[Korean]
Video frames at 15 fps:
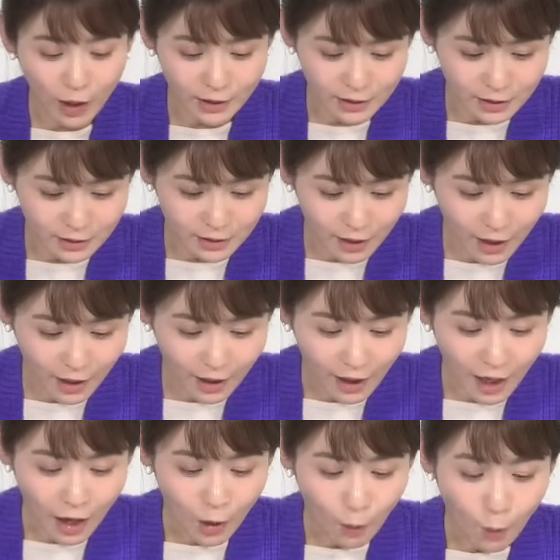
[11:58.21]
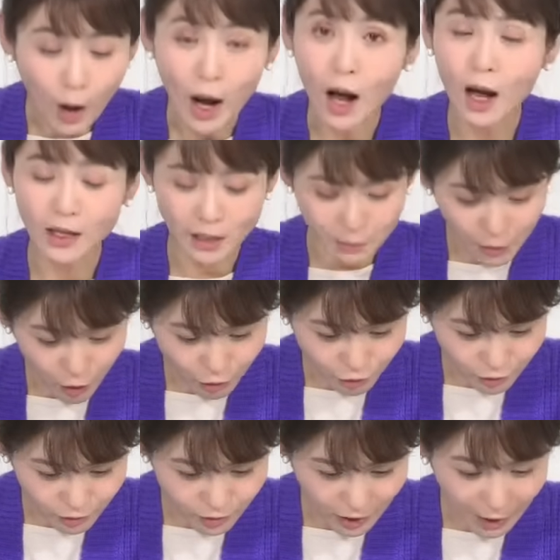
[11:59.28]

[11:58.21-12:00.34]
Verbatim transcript: 같은데 와이명웅